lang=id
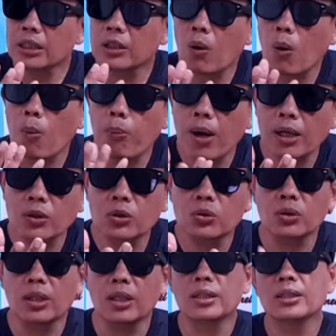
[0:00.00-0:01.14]
jadi kompak
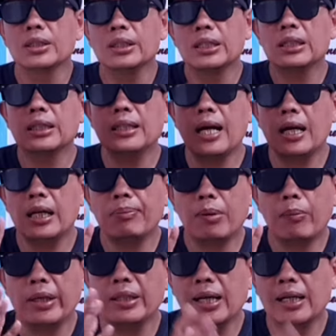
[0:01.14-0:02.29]
justru ya tidak ada
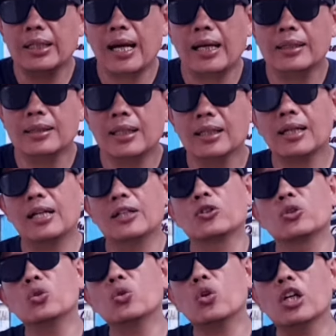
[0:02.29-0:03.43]
pemain yang diandalkan.
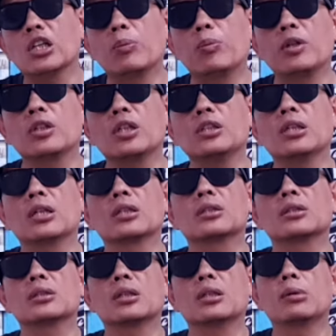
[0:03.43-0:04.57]
Justru kolektivitas yang
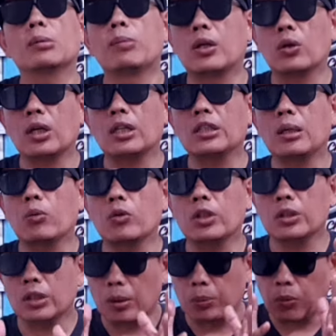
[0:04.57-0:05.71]
uh, eh, berbarengan yang
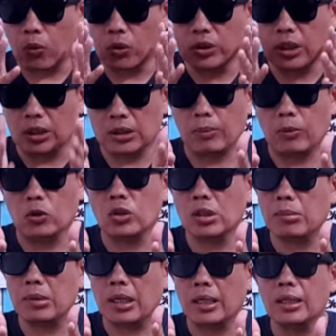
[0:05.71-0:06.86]
mungkin dengan fokus yang sama untuk
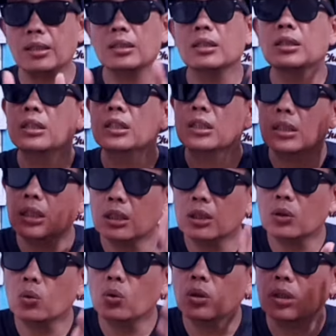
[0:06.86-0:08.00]
kemenangan
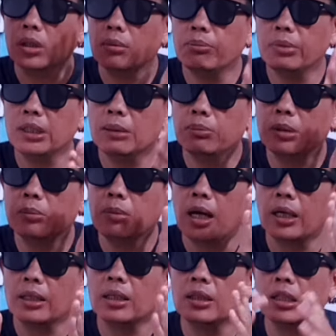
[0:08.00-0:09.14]
itu lebih
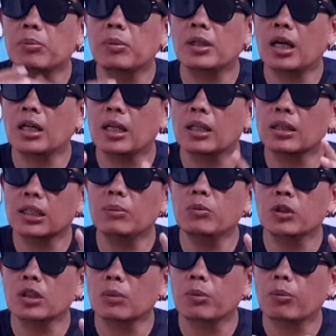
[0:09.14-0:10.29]
berbahaya daripada ada tim
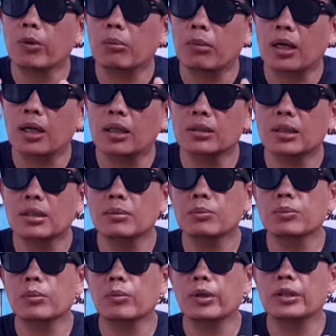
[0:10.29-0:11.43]
dengan pemain mahal dan
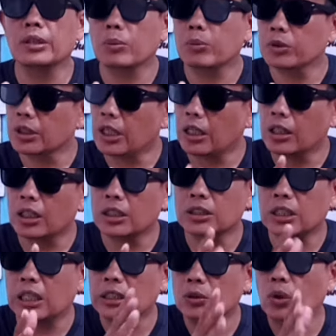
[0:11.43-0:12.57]
pemain yang bisa diandalkan
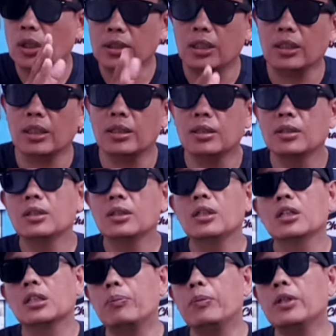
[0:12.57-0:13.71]
salah satu aja ya.
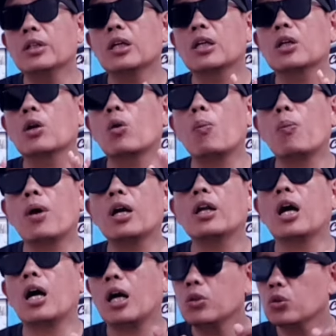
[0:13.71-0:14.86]
Tapi dengan
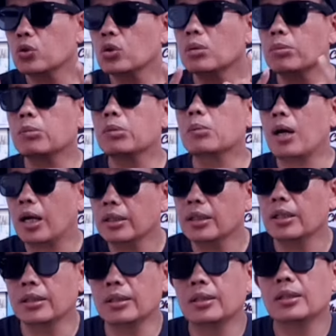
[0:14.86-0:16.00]
kekompakan akan justru lebih berbahaya
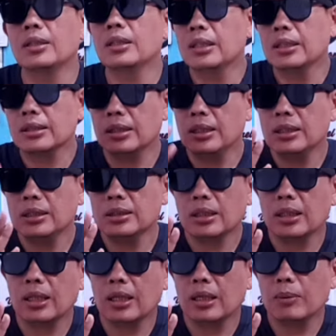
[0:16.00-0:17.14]
ya. Jadi
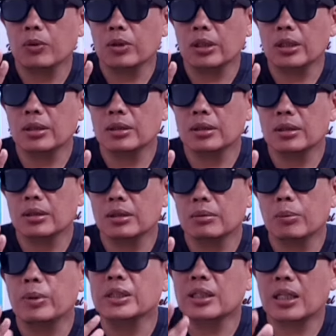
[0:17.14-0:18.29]
saya mungkin uh,
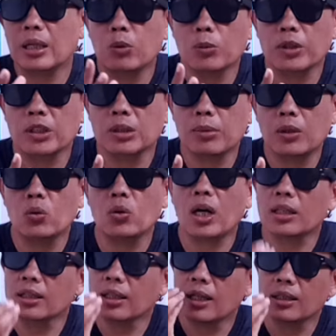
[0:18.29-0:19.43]
memberi saran buat Persib Bandung
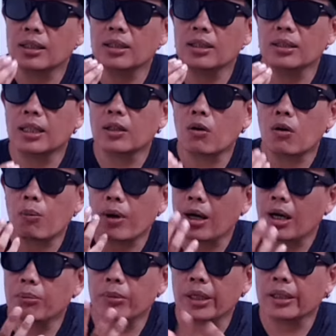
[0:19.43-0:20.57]
hati-hati dengan
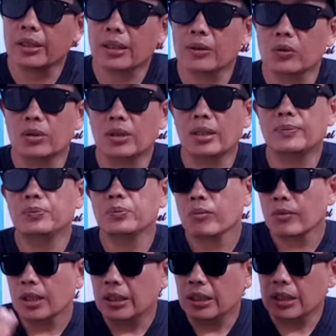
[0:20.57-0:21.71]
kekompakan mereka itu ya, kan.
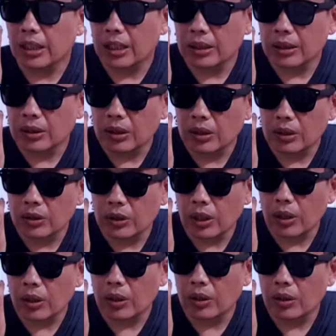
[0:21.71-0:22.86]
Dengan uh, da,
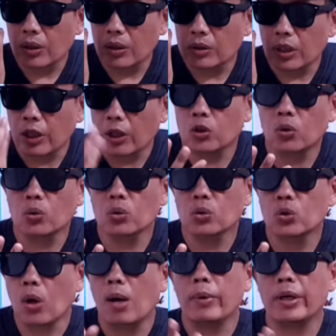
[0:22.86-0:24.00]
uh, daya
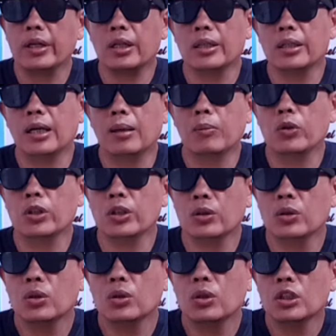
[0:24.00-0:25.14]
juang mereka yang mungkin
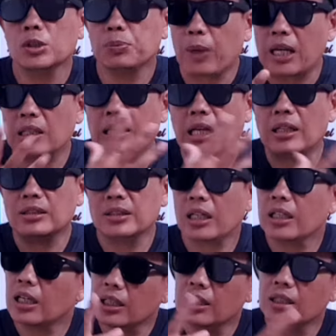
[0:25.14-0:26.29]
Spartan
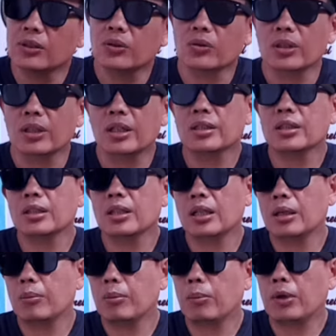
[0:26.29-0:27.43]
saya yakin itu ya kan.
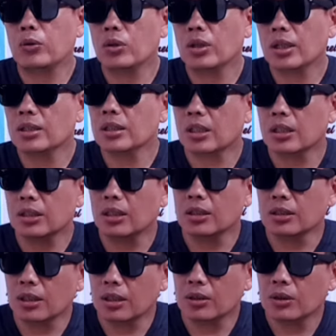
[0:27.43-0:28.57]
Emang Madura kan terkenal
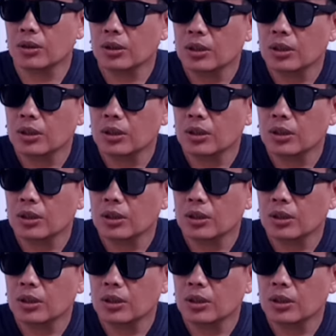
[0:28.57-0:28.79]
dengan